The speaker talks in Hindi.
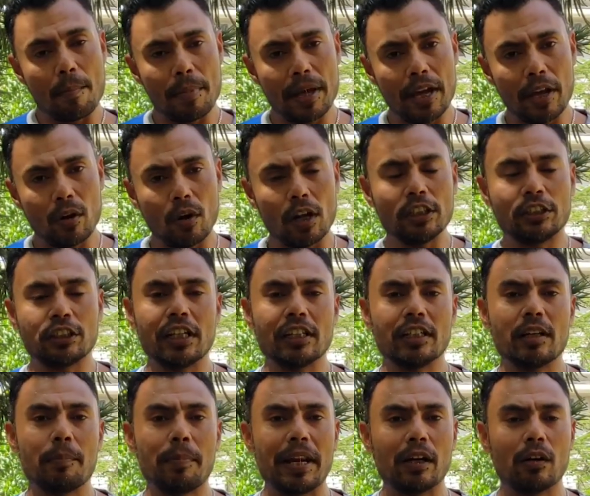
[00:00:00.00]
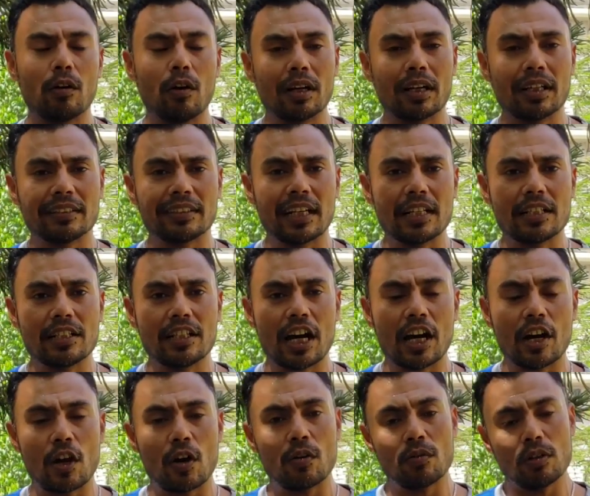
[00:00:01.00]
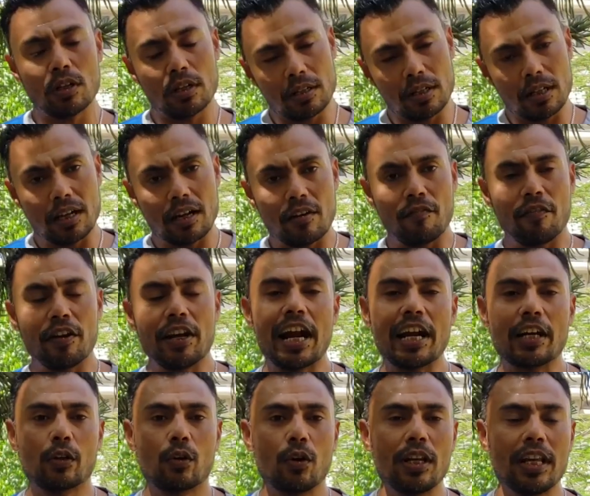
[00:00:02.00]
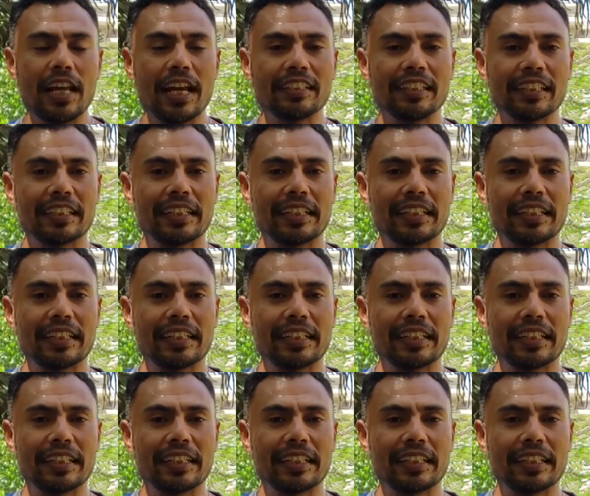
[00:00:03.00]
मैं रॉयल चैलेंजर बेंगलोर के साथ जा रहा हूँ विराट कोहली एज अ